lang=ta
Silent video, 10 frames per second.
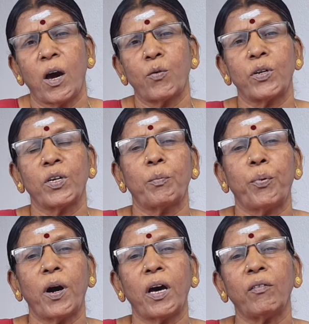அவருடைய
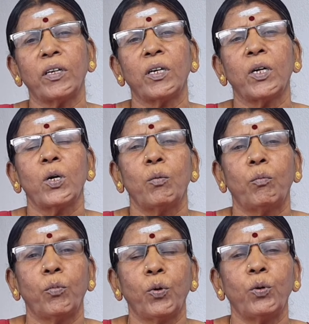பார்வை
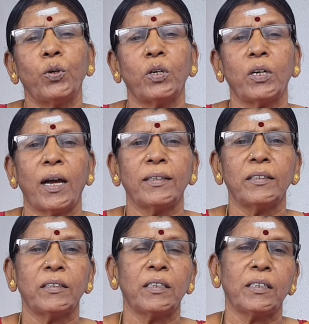மூன்று
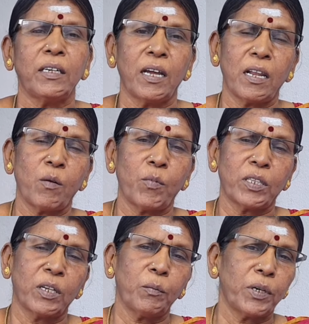அஞ்சு ஏழாம்
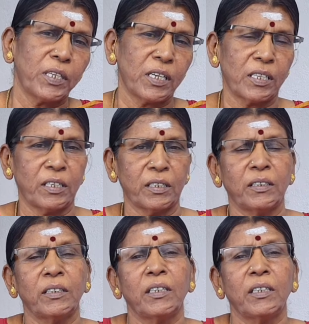இடத்தில் படுகிறது